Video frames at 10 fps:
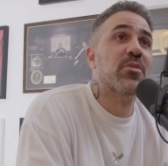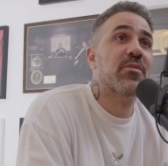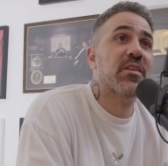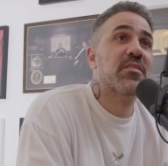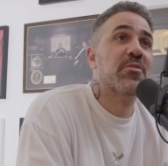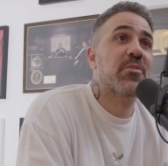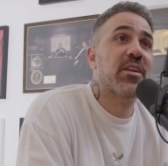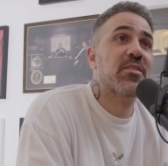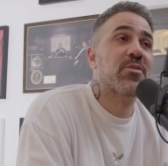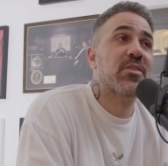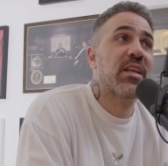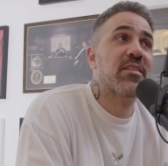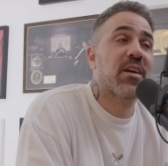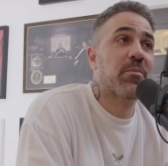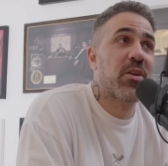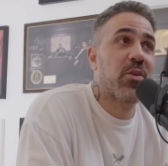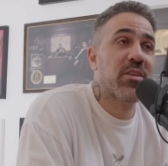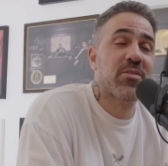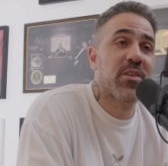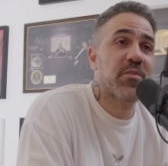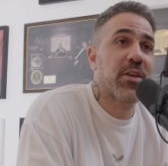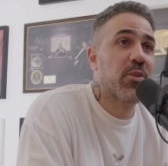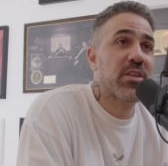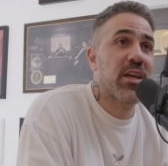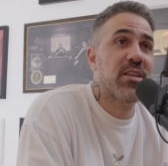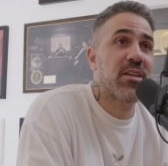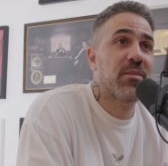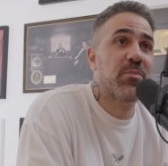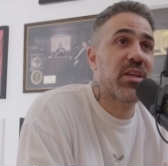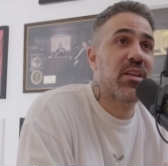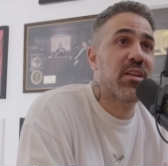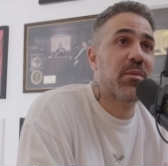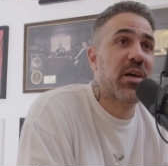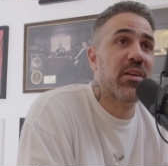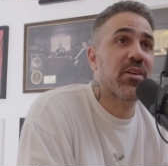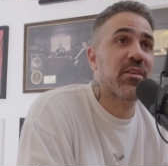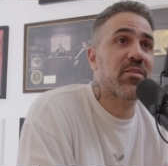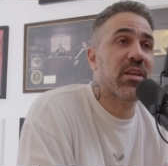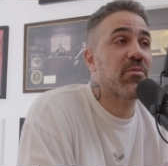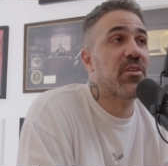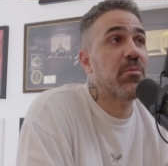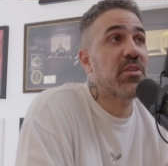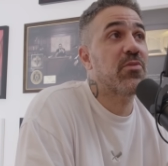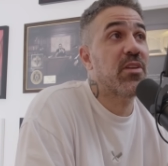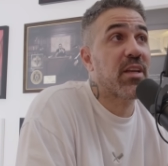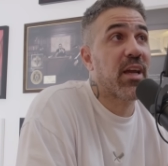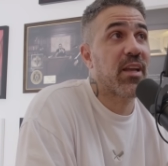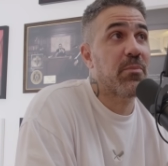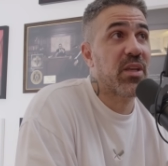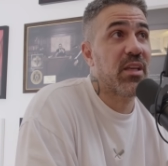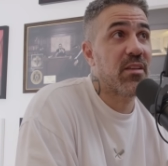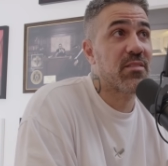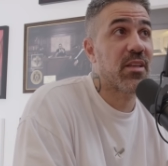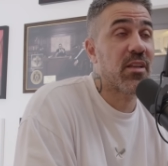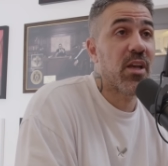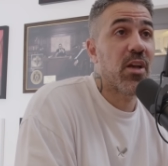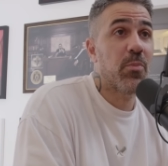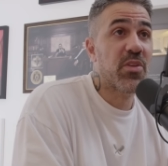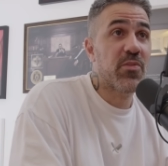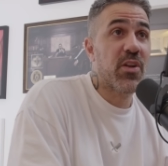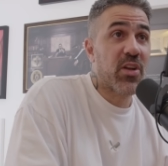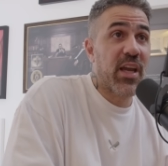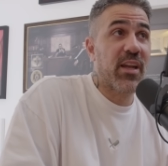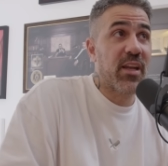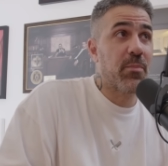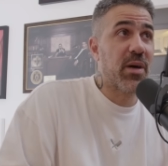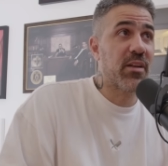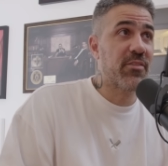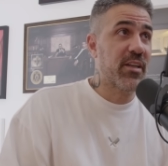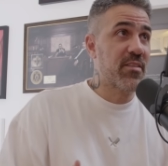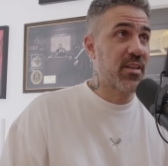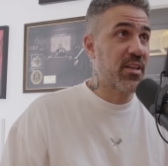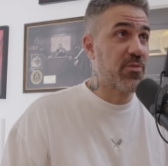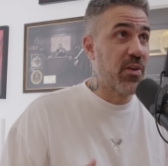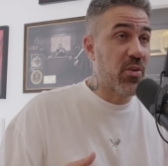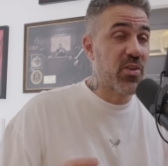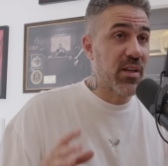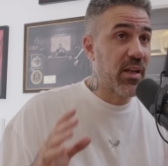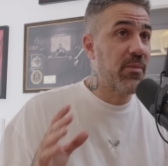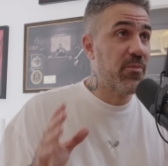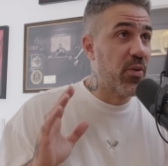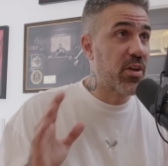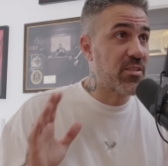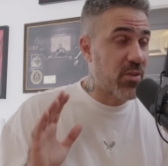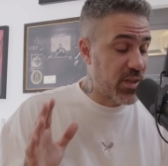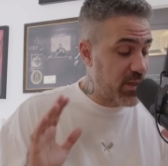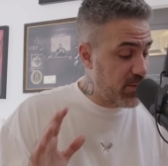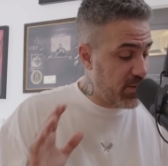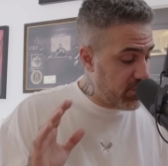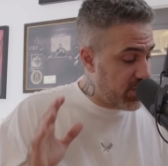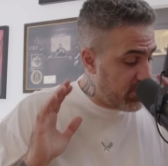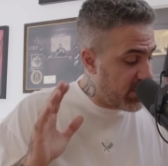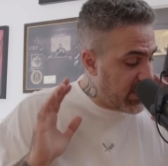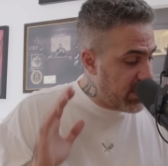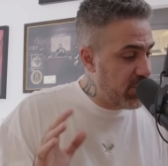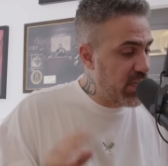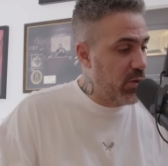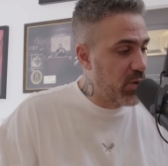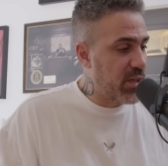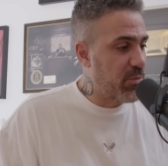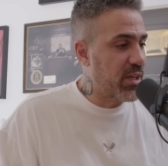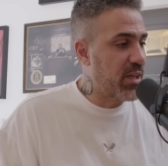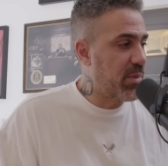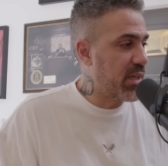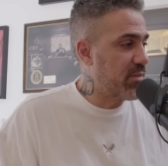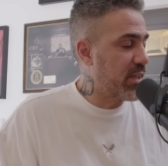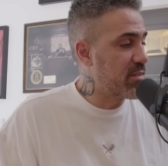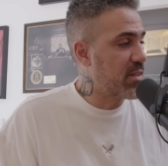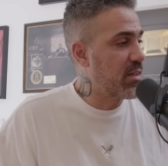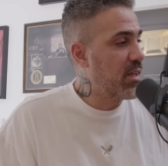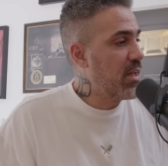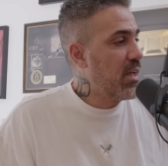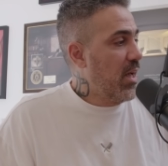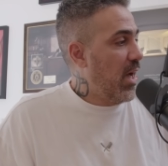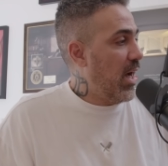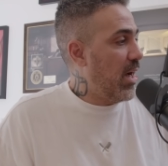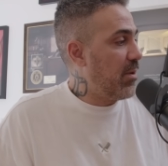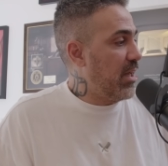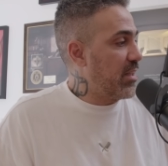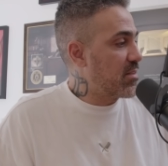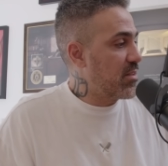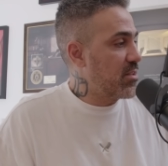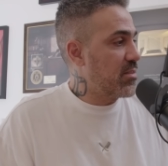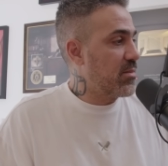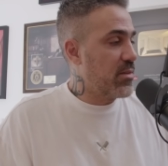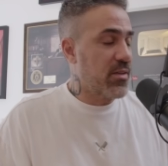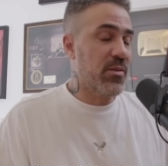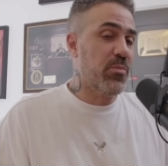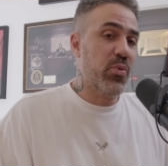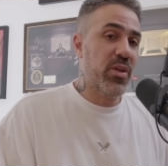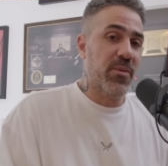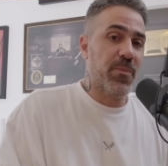weißt du, ich meine so, denen sagt man auch nicht so, was fällt euch ein hier im Bikini in der Badewanne. Also mich will keiner im Bikini sehen, mich will auch keiner in der Badewanne sehen. Ich will auch wirklich auch nie wieder irgendjemanden in der Badewanne sehen. Aber letztlich, Brudi,